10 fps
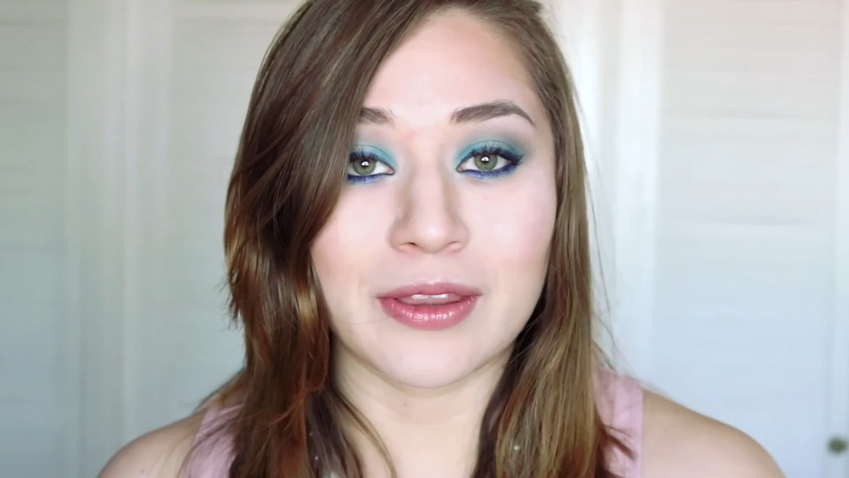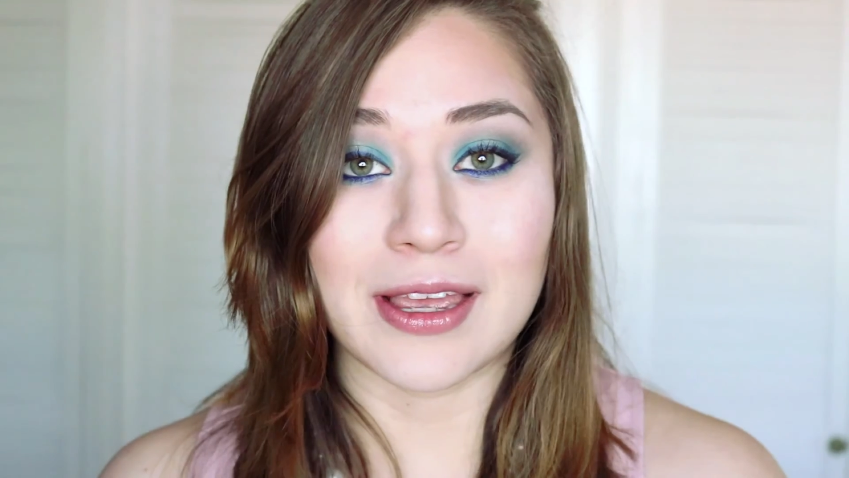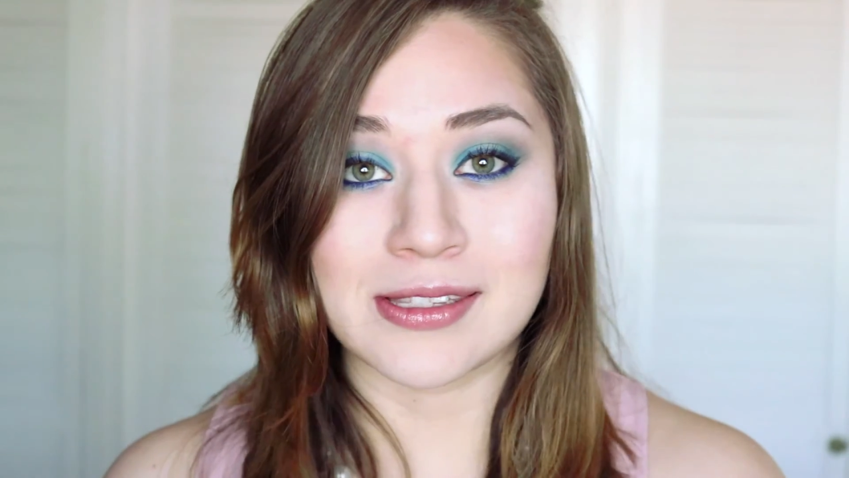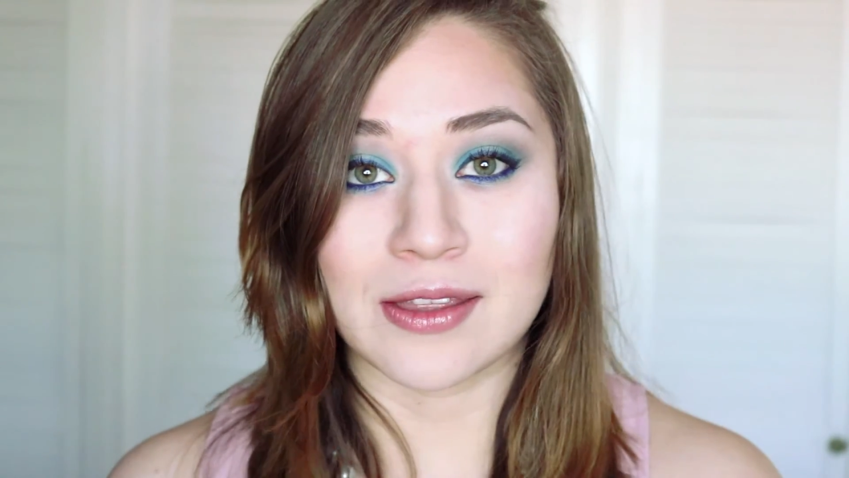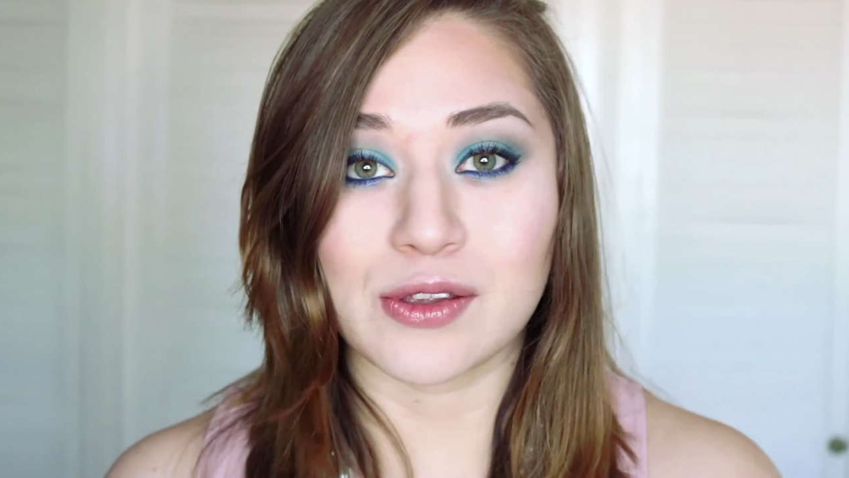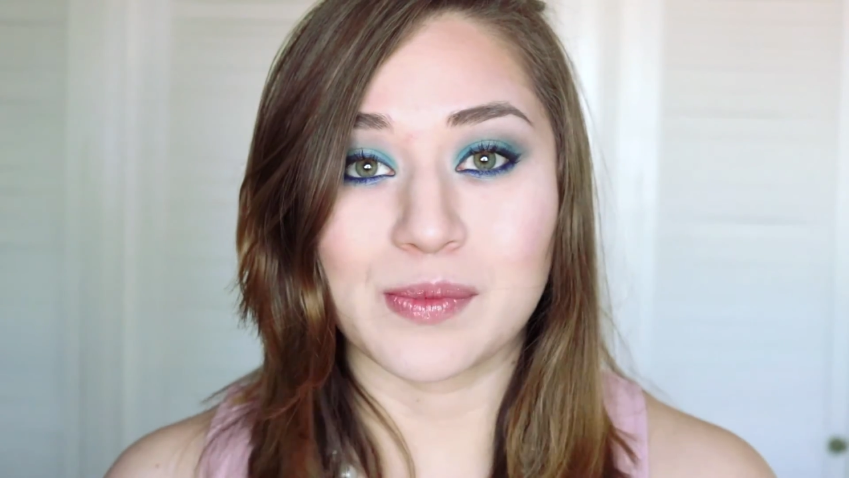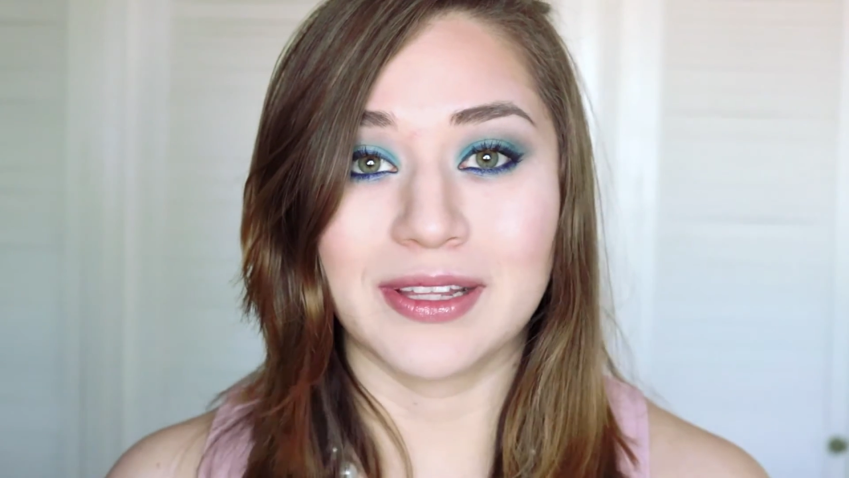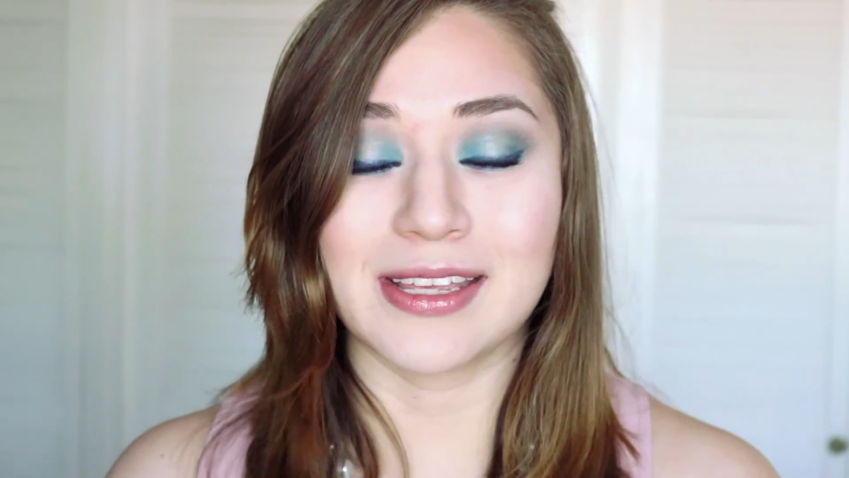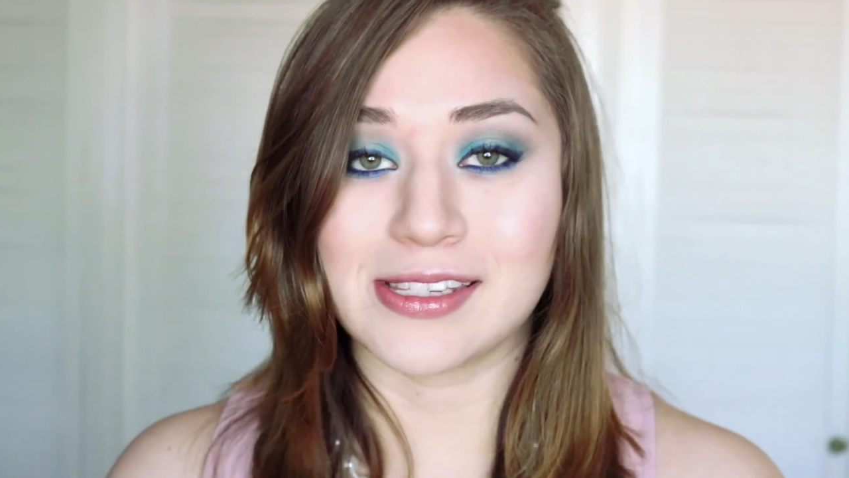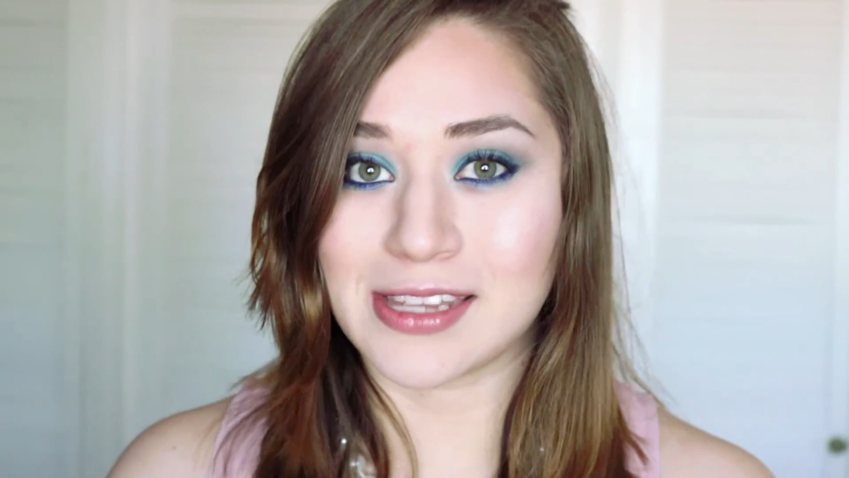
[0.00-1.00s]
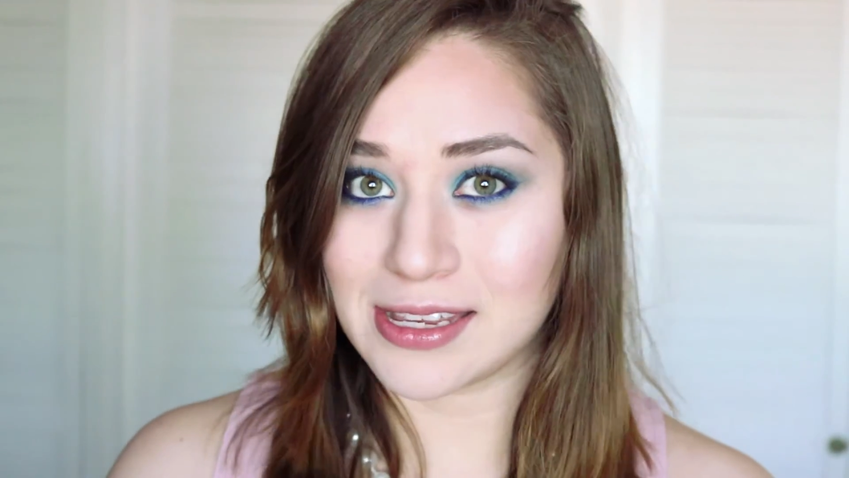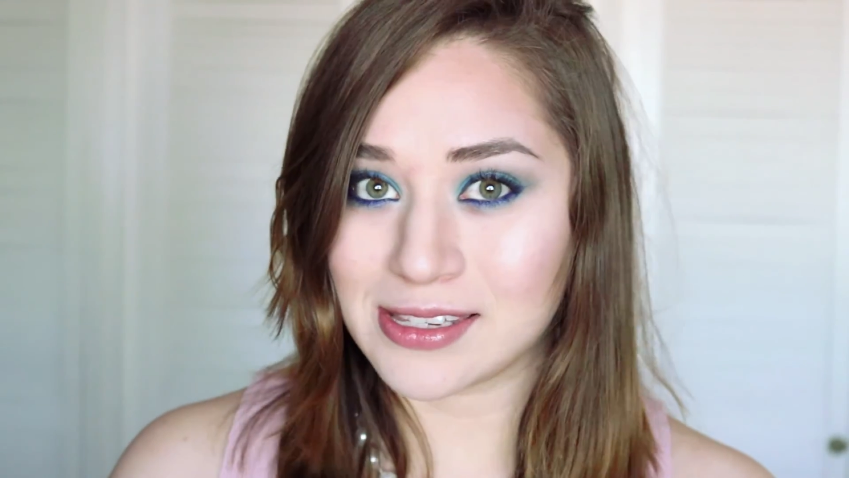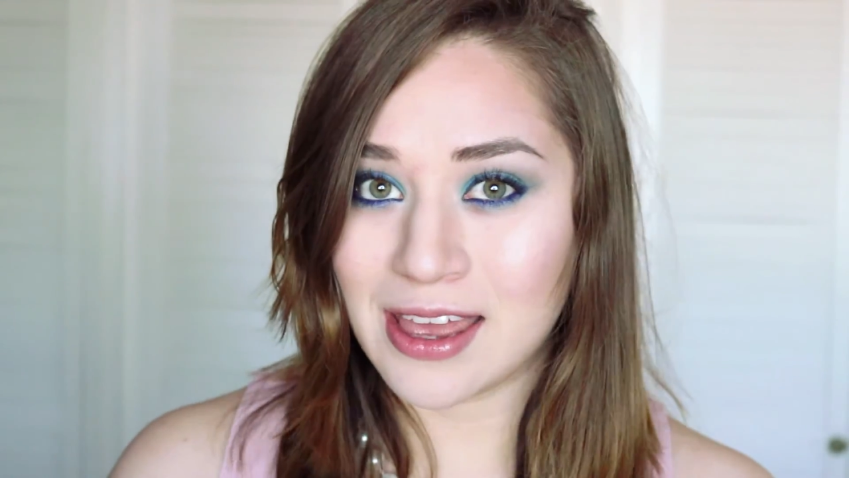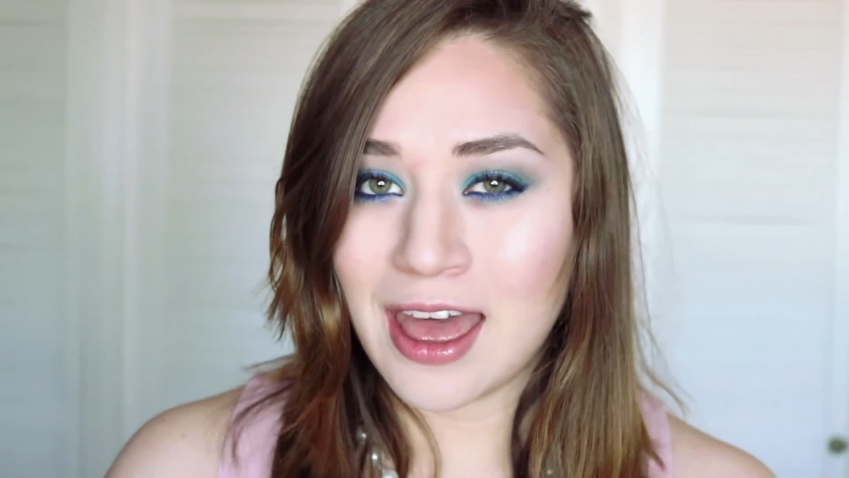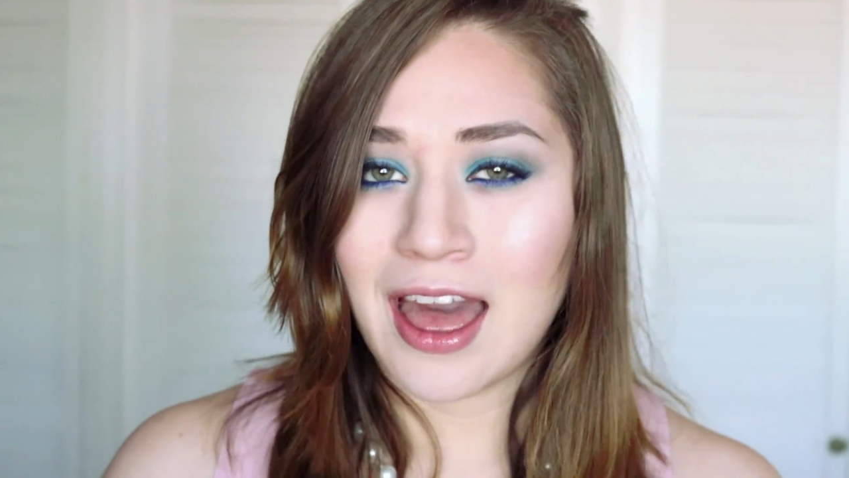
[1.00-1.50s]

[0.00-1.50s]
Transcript: de este 2016.